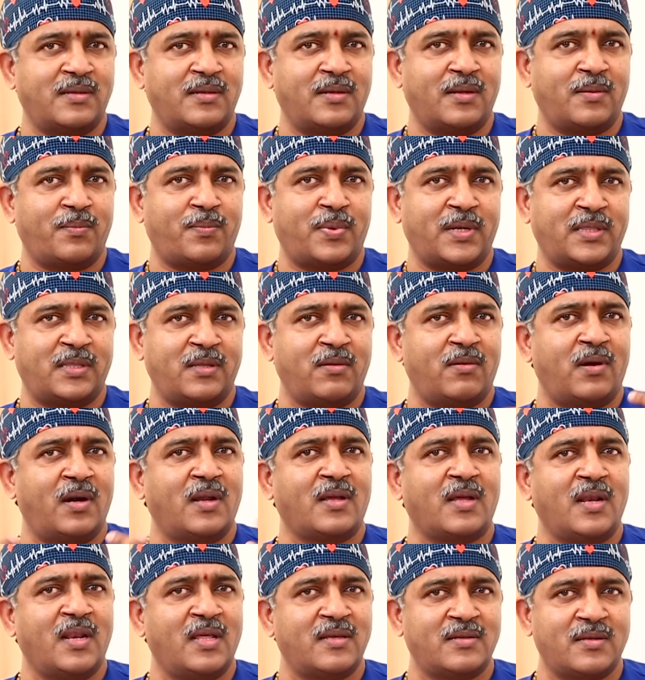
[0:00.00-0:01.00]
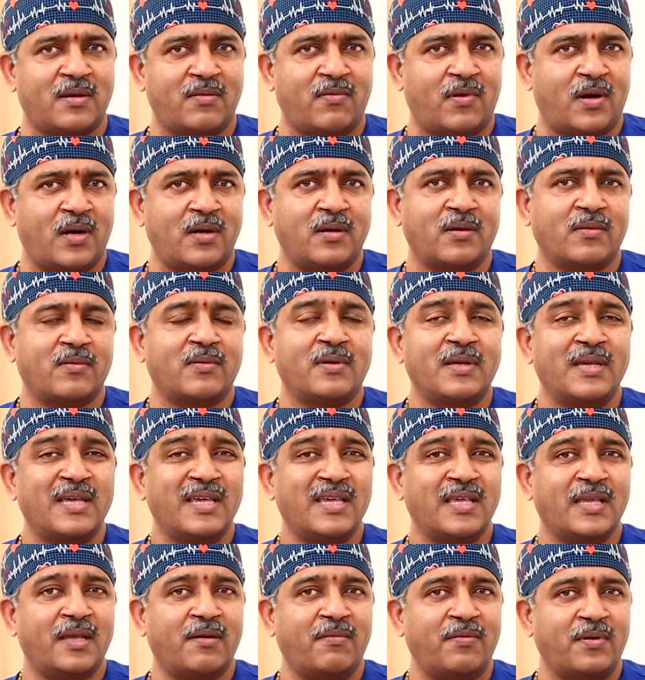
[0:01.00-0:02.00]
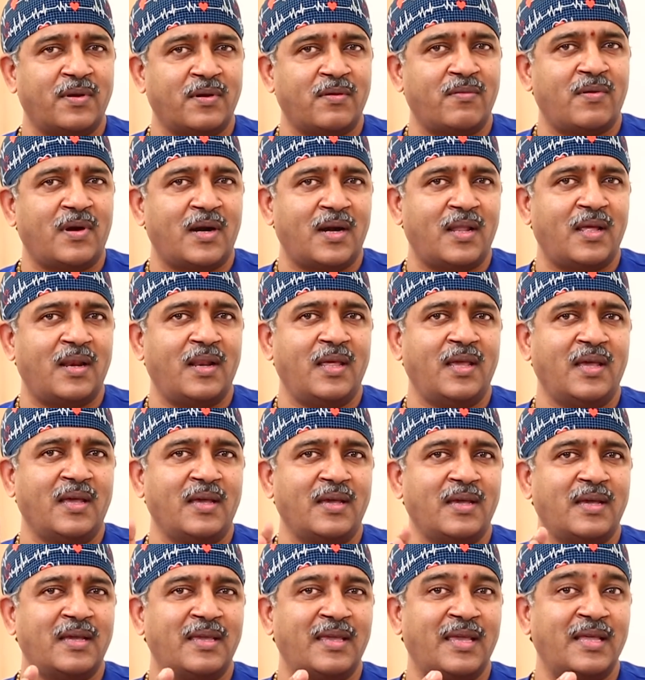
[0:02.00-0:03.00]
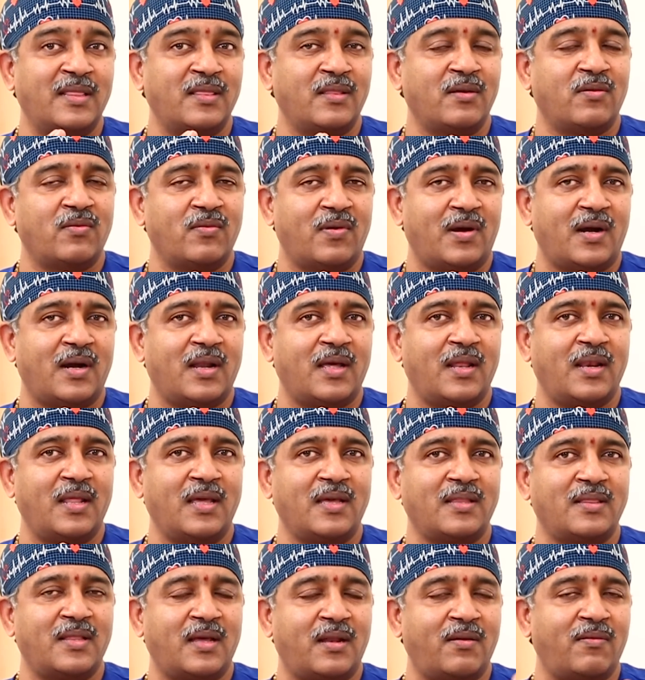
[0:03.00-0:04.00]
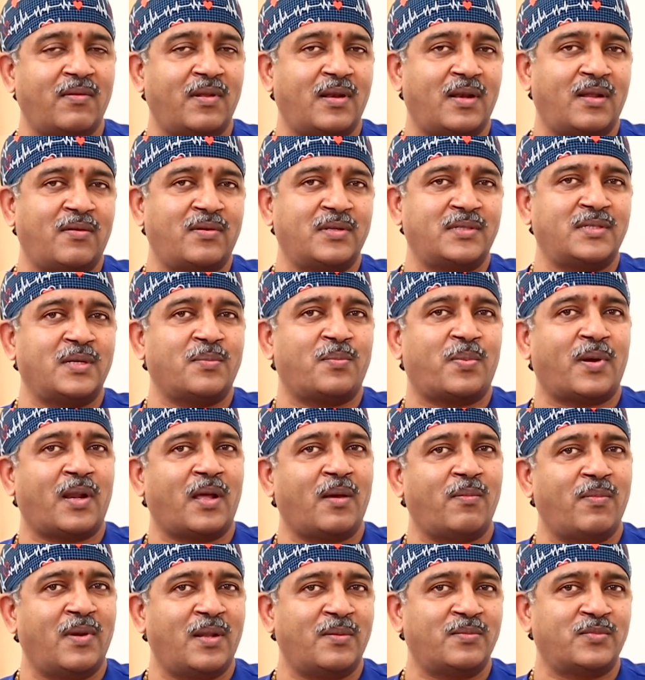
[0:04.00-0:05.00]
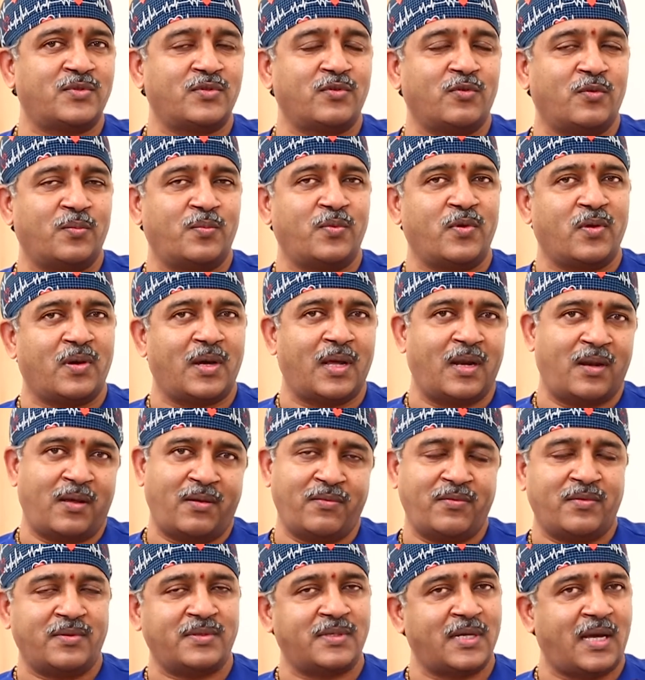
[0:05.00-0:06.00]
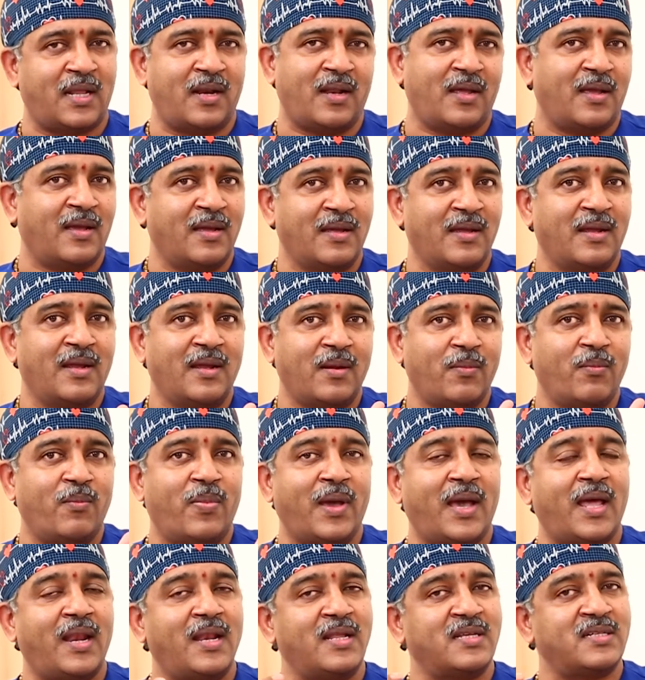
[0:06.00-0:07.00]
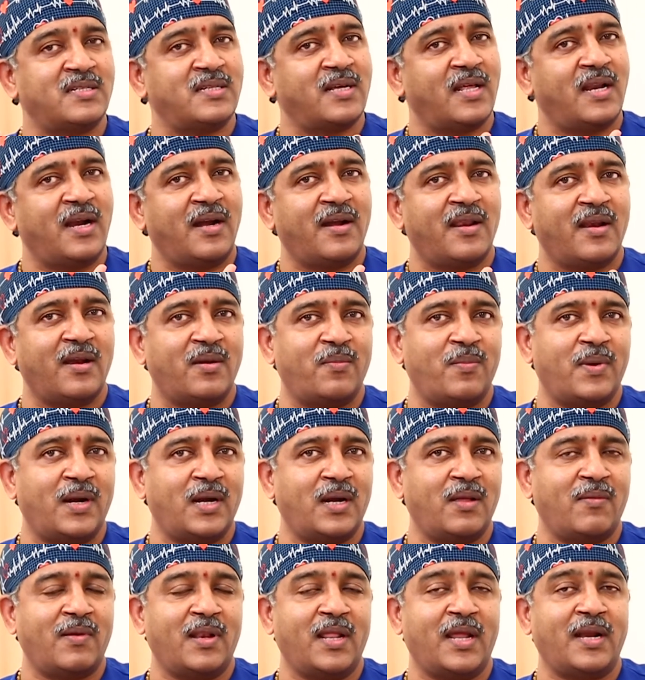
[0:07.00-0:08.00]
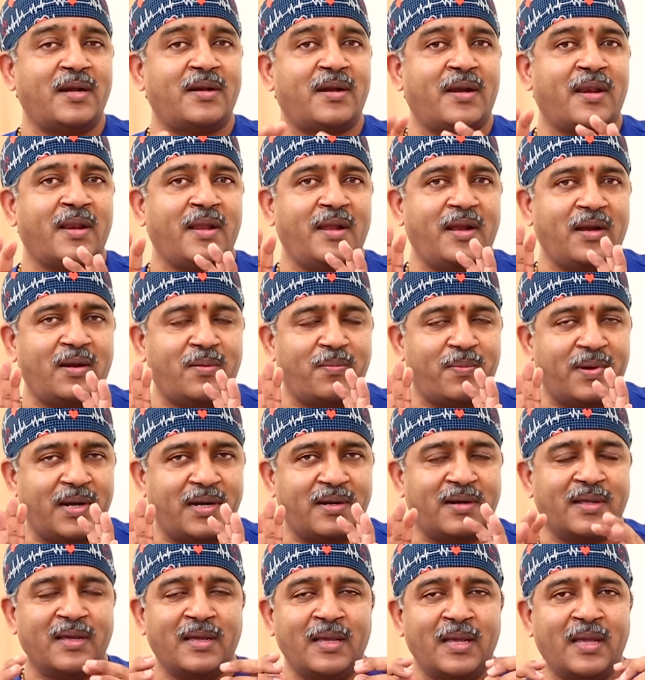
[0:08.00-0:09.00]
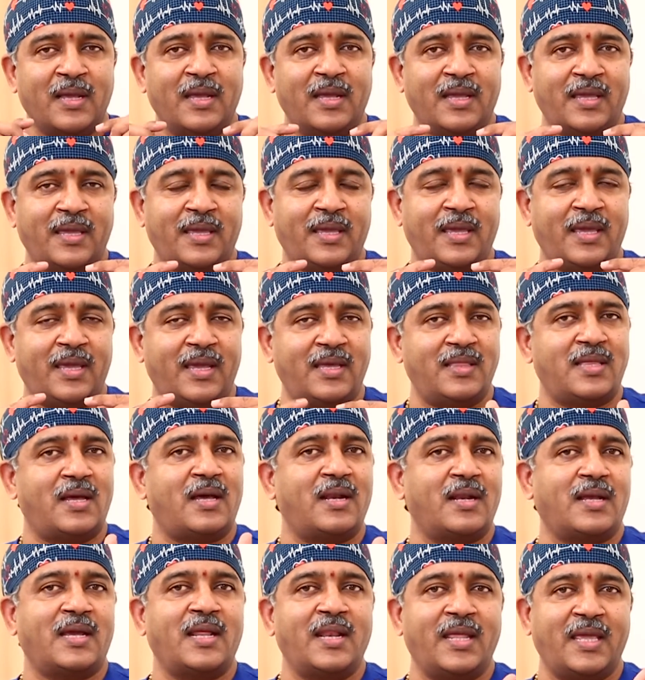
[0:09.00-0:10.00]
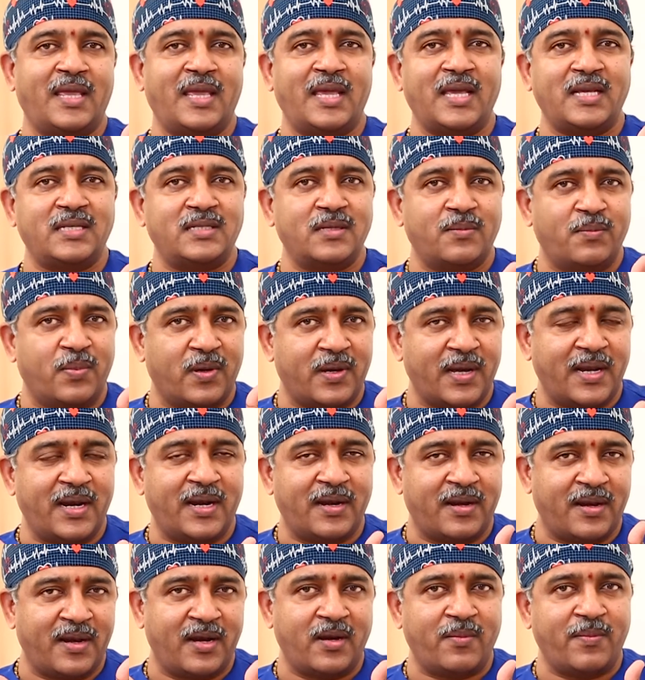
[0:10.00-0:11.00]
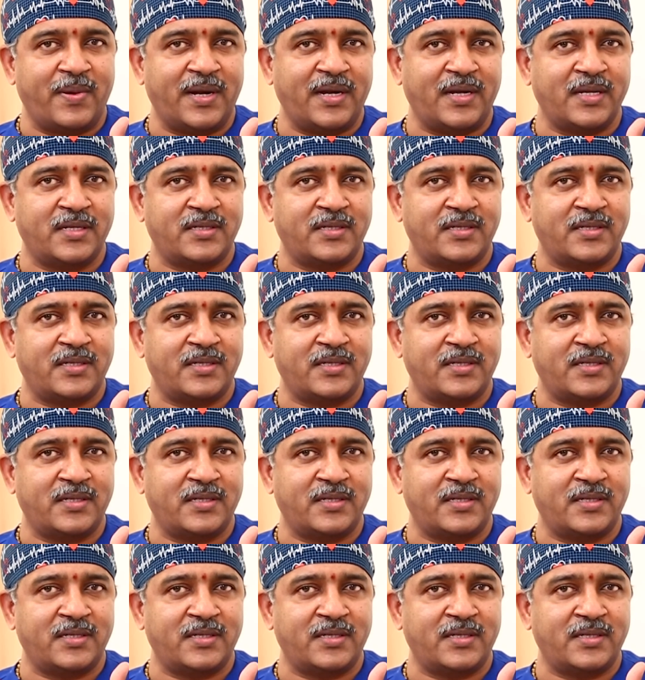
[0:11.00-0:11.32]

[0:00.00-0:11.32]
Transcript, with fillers: నేను ప్రతి వాళ్ళకి లేజర్ వాడను ఎవరికి వాడాలి ఎందుకు వాడాలి దానివల్ల వచ్చే ప్రాబ్లమ్స్ ఉపయోగాలు అవి చాలా బ్యాలెన్స్డ్గానే ట్రీట్మెంట్ ఇవ్వాలి ఏ ట్రీట్మెంట్ ఏ దానికైనా ఏ జబ్బుకైనా ట్రీట్మెంట్